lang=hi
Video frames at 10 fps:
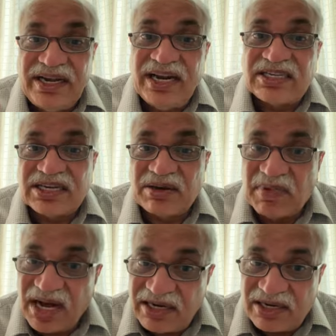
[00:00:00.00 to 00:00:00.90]
एक
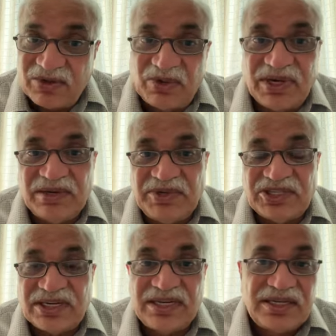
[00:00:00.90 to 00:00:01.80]
समान रहोगे
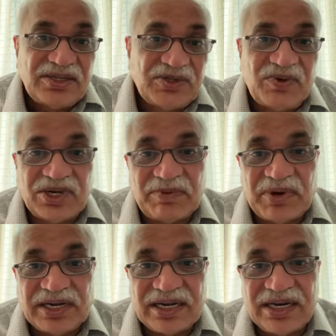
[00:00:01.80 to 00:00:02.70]
हमेशा तो वो
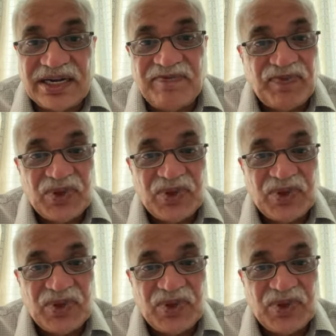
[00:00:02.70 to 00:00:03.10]
कृपा करेंगे